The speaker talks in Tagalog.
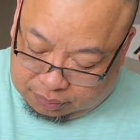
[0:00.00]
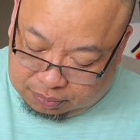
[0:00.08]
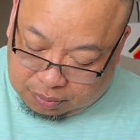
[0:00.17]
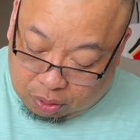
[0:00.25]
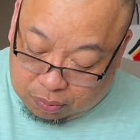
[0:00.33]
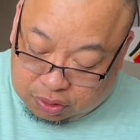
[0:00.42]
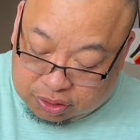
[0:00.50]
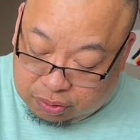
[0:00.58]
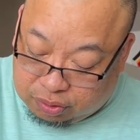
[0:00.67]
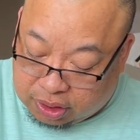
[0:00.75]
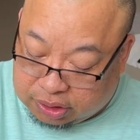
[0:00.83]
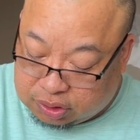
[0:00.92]
Paubos na
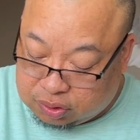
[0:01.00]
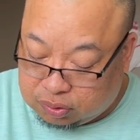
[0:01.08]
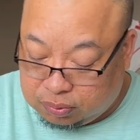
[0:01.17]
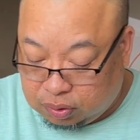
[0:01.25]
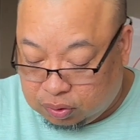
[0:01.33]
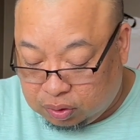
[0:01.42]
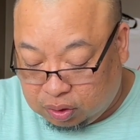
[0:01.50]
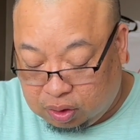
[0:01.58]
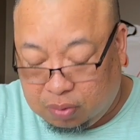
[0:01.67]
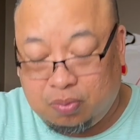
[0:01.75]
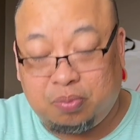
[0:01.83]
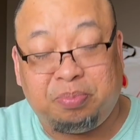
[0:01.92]
yung rice ko.
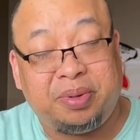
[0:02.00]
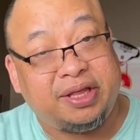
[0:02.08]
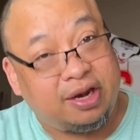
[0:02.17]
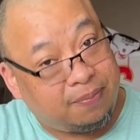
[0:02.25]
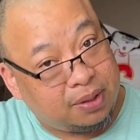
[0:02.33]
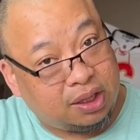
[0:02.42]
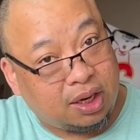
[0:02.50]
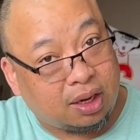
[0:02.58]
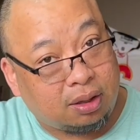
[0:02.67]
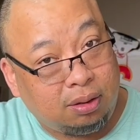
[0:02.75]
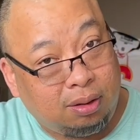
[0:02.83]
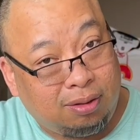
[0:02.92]
Bitin na bitin
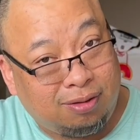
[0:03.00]
ako.